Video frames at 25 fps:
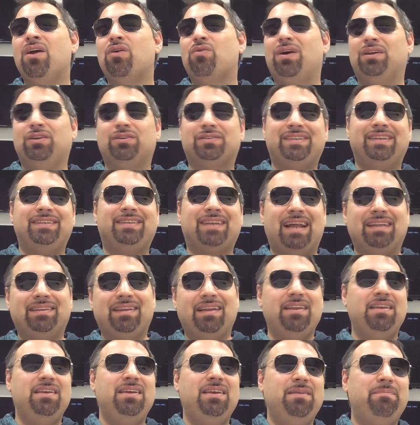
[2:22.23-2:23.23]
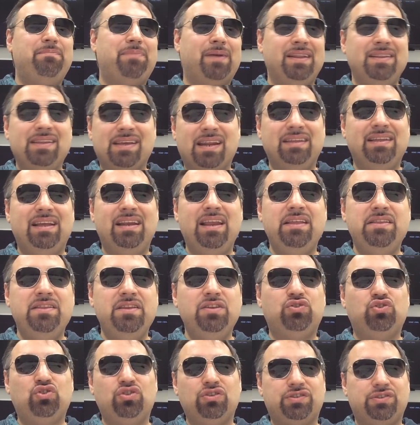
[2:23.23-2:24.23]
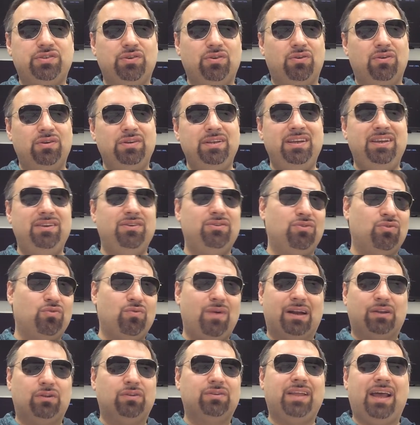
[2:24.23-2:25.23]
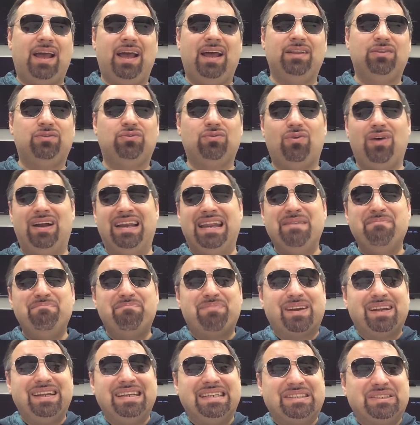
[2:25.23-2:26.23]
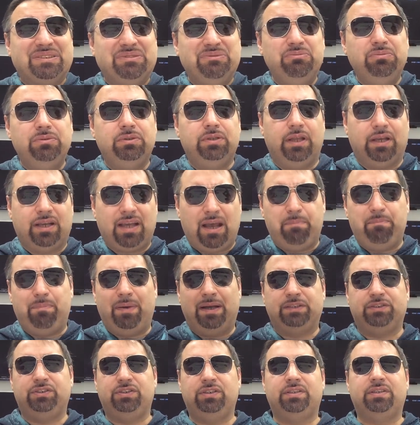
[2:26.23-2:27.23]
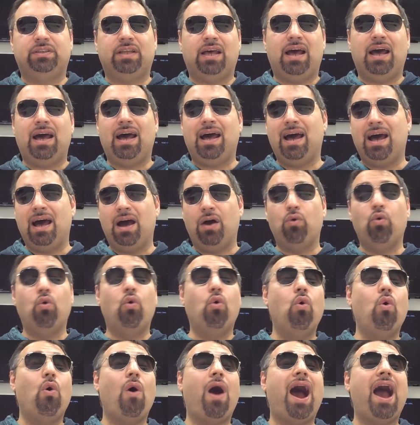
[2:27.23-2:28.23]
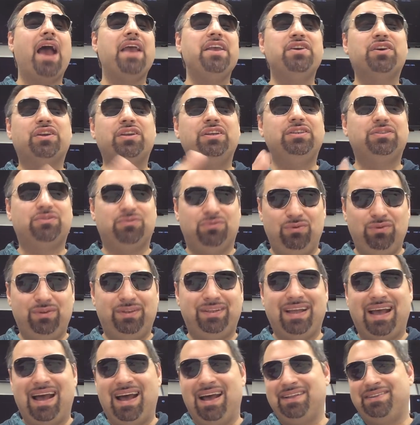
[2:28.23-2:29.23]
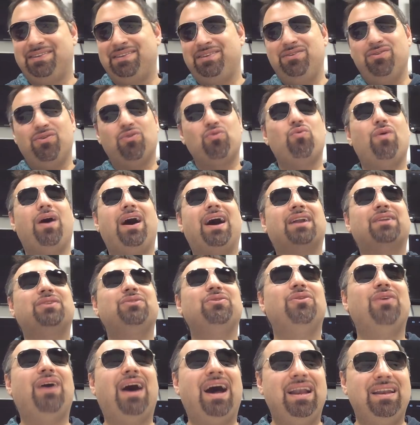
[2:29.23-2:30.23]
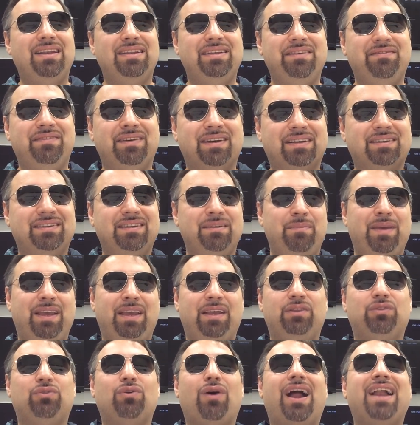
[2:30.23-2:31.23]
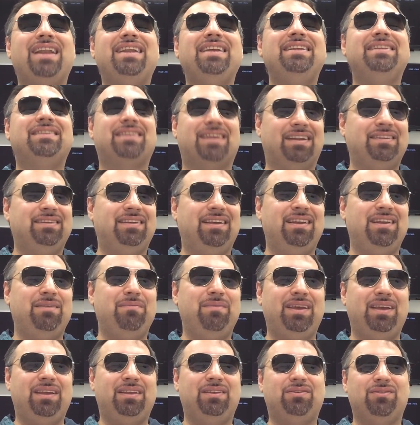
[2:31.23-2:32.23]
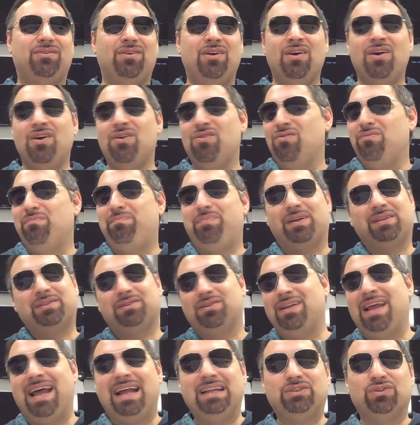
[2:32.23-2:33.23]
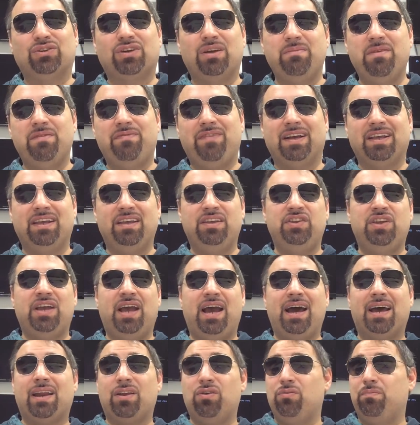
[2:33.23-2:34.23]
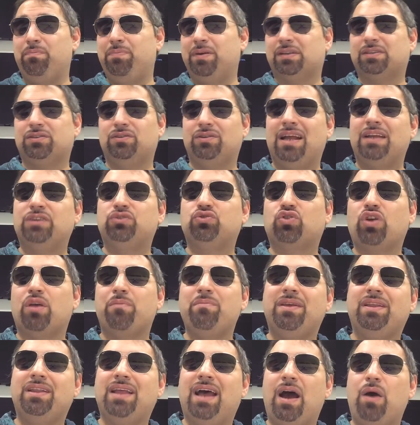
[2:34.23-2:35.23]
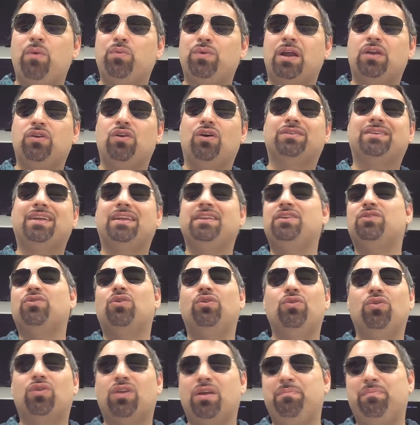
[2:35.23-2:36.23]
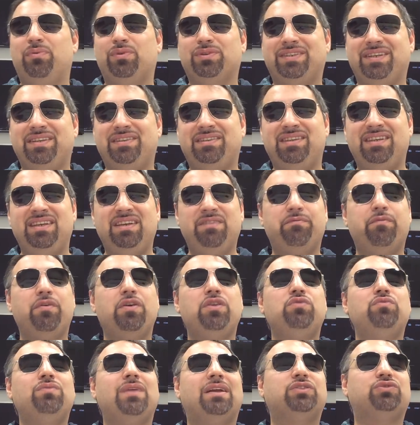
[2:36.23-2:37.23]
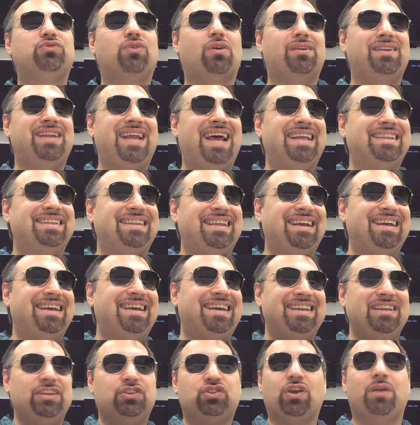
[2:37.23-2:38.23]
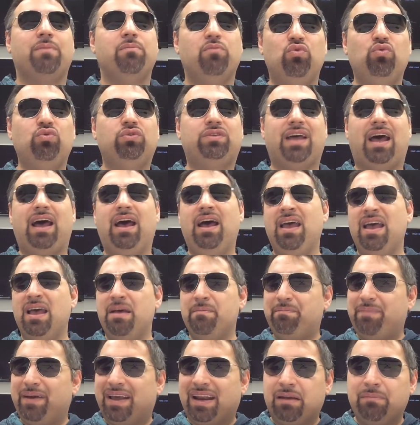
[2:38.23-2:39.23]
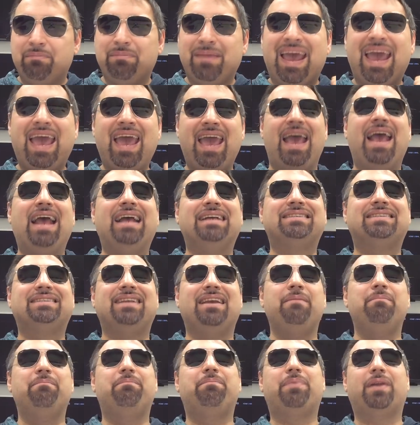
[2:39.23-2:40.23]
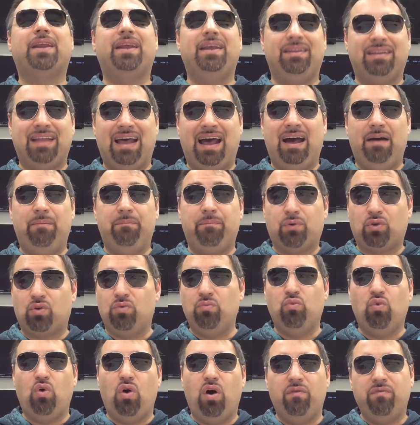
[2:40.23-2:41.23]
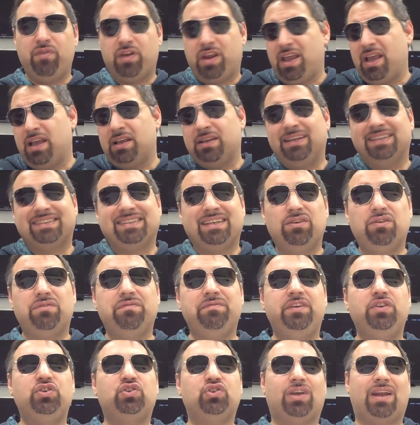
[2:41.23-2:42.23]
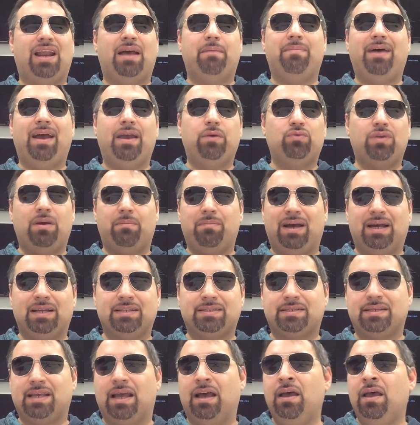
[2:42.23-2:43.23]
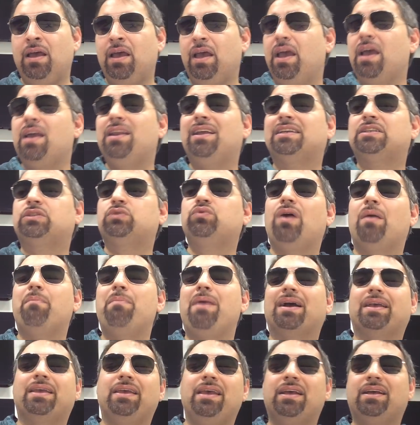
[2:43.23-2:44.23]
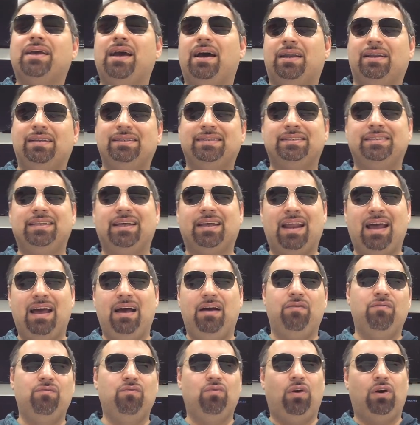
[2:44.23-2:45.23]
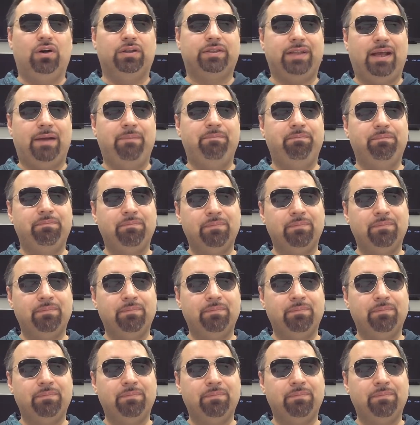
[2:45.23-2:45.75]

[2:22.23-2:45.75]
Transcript: quando si tratta di prendere delle decisioni, io non guardo tanto alle presunte capacità o ai risultati, io guardo al divertimento, all'intrattenimento. Un personaggio che mi fa ghignare, un personaggio che mi dà una nota di colore positivo in una giornata grigia e muta, per me è sempre da promuovere, anche se non vincerà mai una mazza e la sua bacheca resterà vuota.